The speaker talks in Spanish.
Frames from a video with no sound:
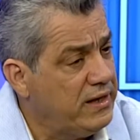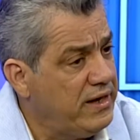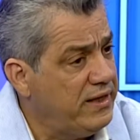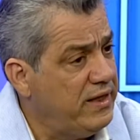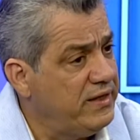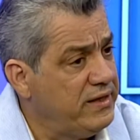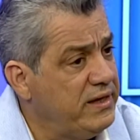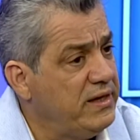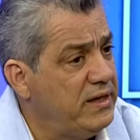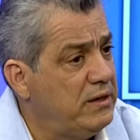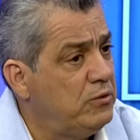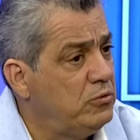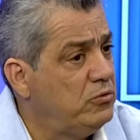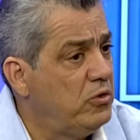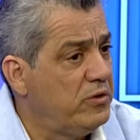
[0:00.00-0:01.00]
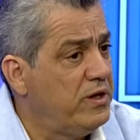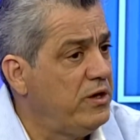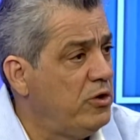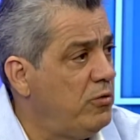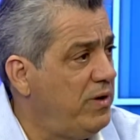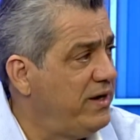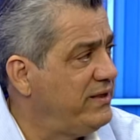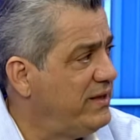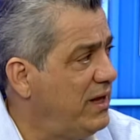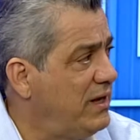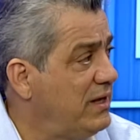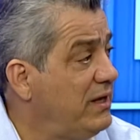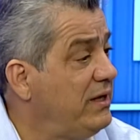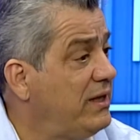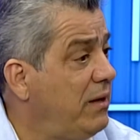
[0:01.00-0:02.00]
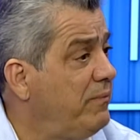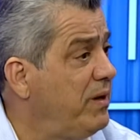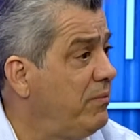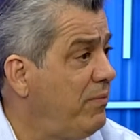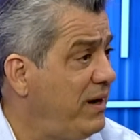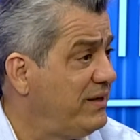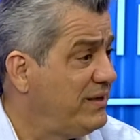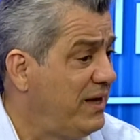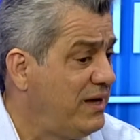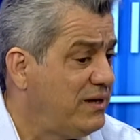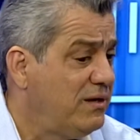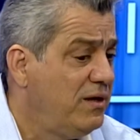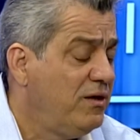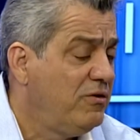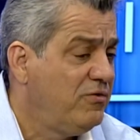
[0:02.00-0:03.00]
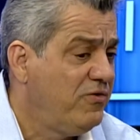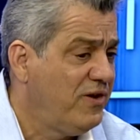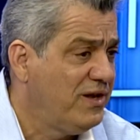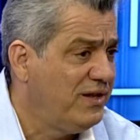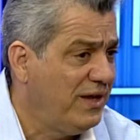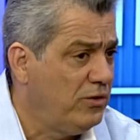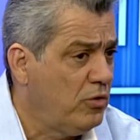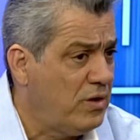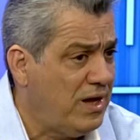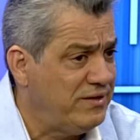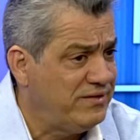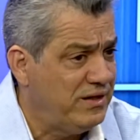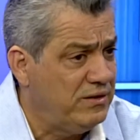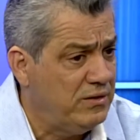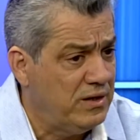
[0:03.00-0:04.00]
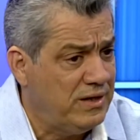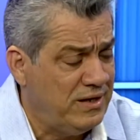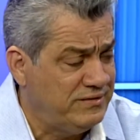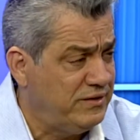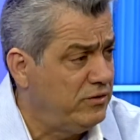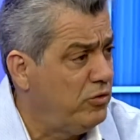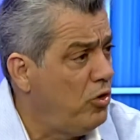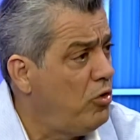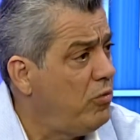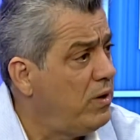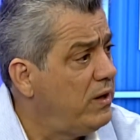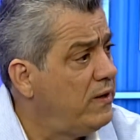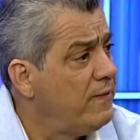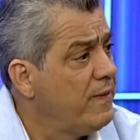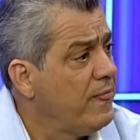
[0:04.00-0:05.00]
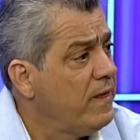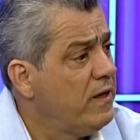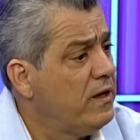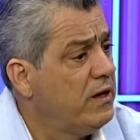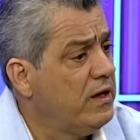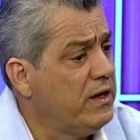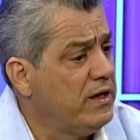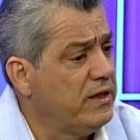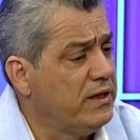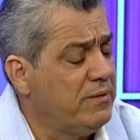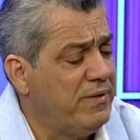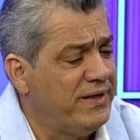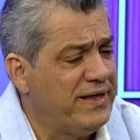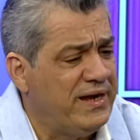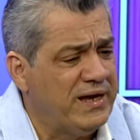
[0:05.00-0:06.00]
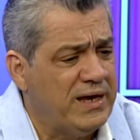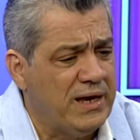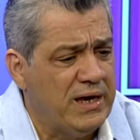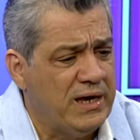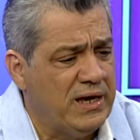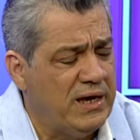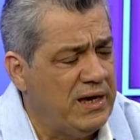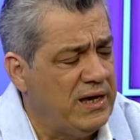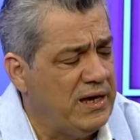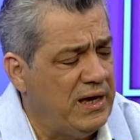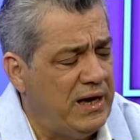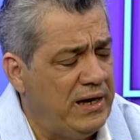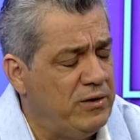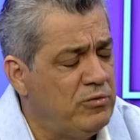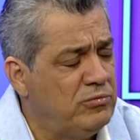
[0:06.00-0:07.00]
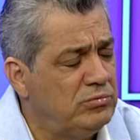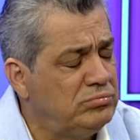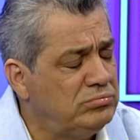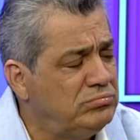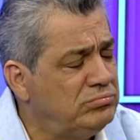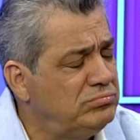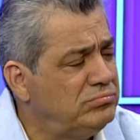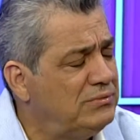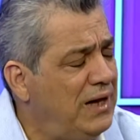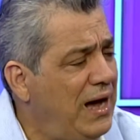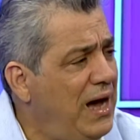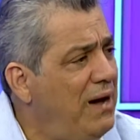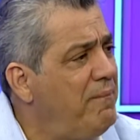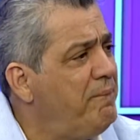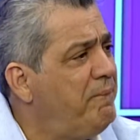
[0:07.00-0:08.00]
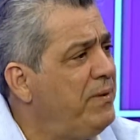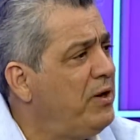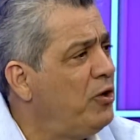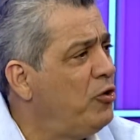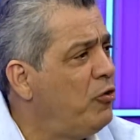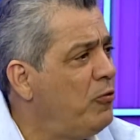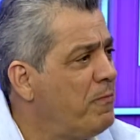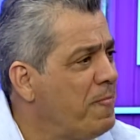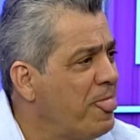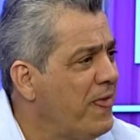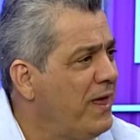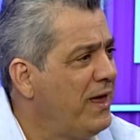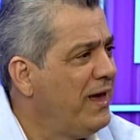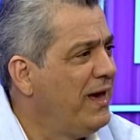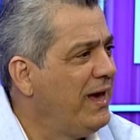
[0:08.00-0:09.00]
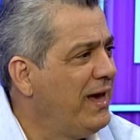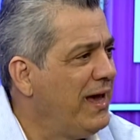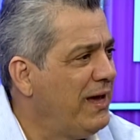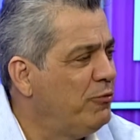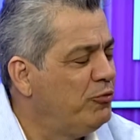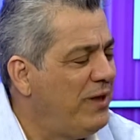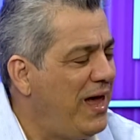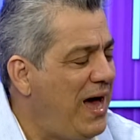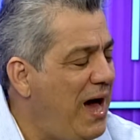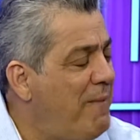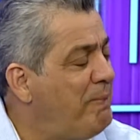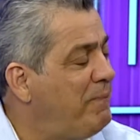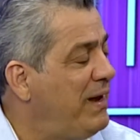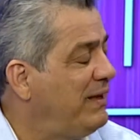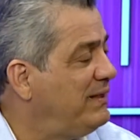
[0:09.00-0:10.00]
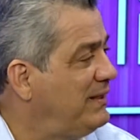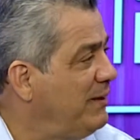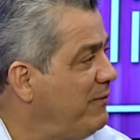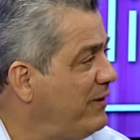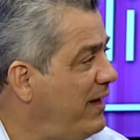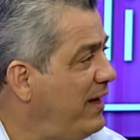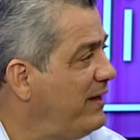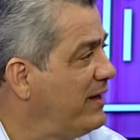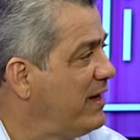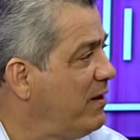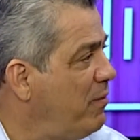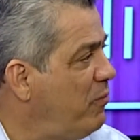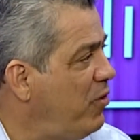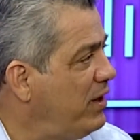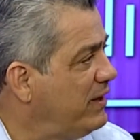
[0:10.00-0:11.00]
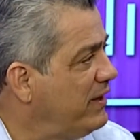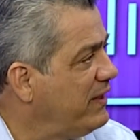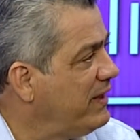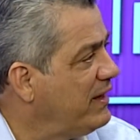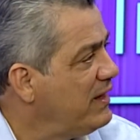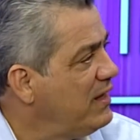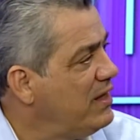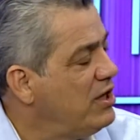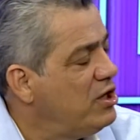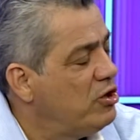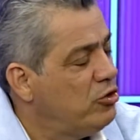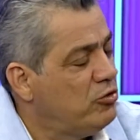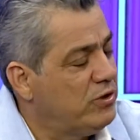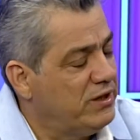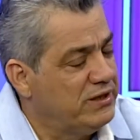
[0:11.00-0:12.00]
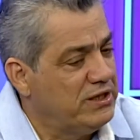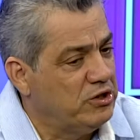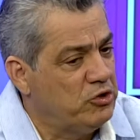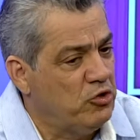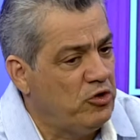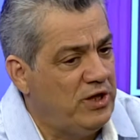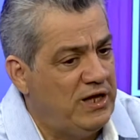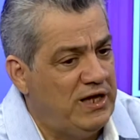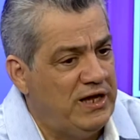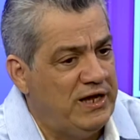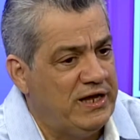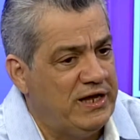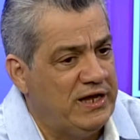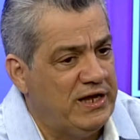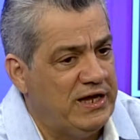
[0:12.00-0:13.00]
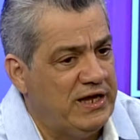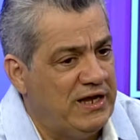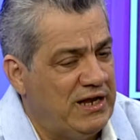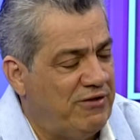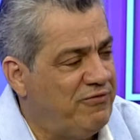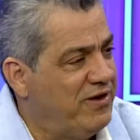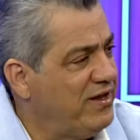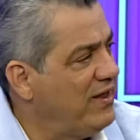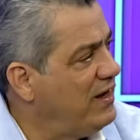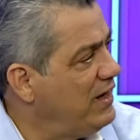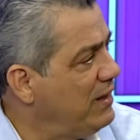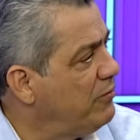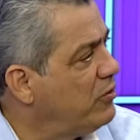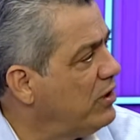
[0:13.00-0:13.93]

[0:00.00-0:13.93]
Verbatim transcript: cada día uno de ellos va a estar, y también va a estar Fernando Casanova, eh, de manera que hay un amplio, eh, una amplia actividad que vamos a tener. durante toda eh, la feria del libro.